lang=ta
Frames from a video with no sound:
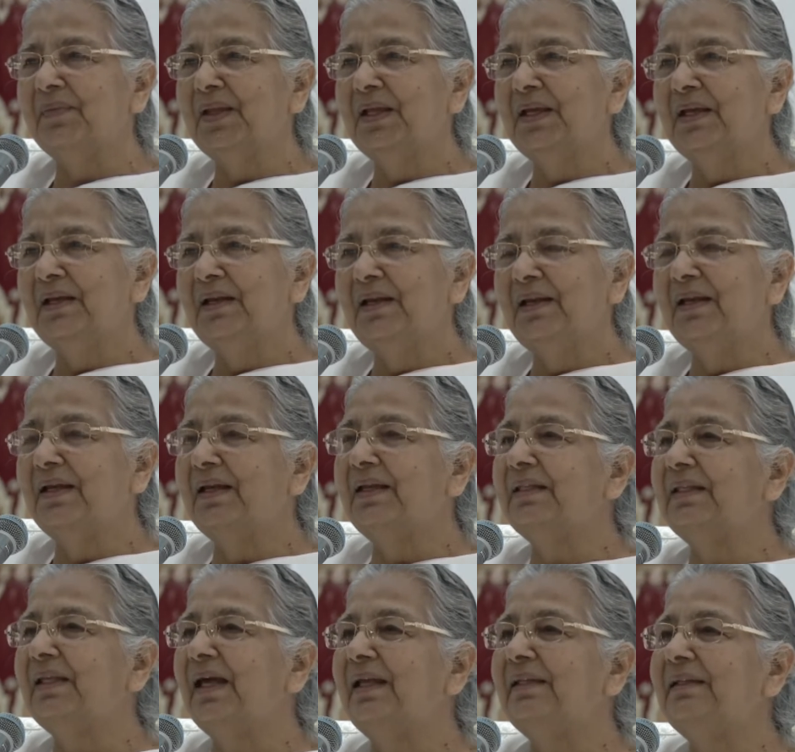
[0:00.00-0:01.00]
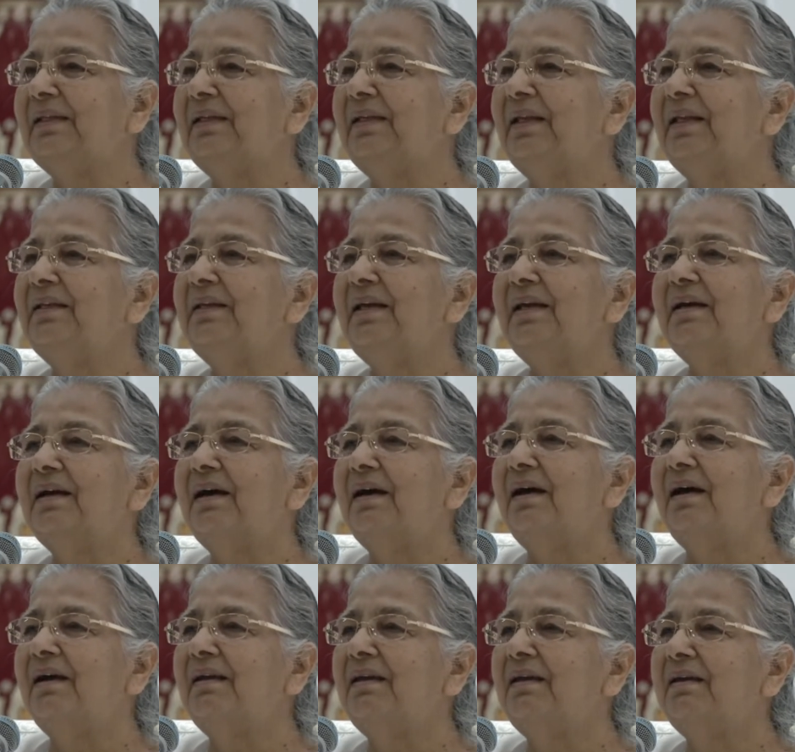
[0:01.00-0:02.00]
லோன் கொடுத்தா தான் பில்டிங்
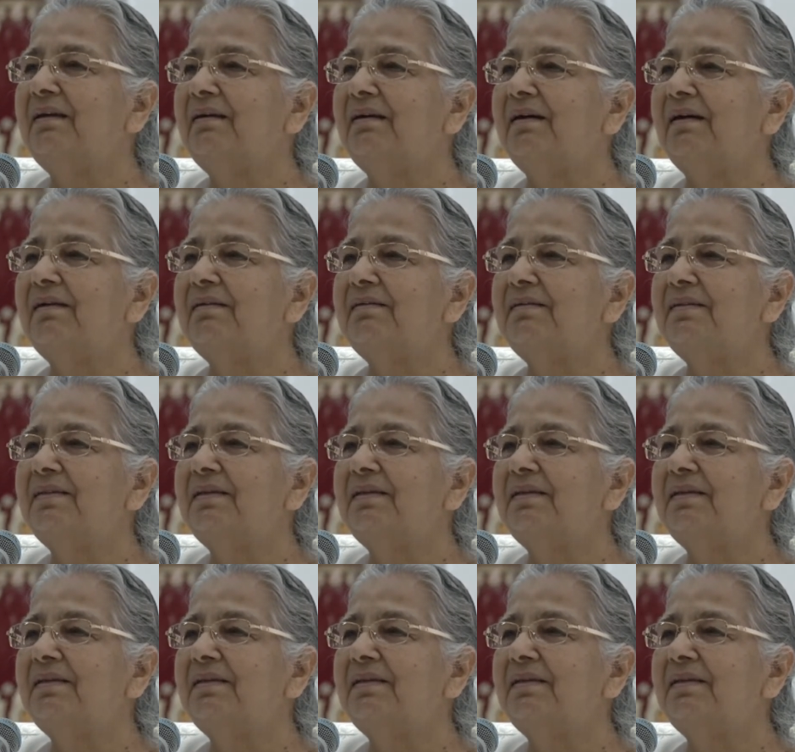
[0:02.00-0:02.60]
உருவாகப்படும்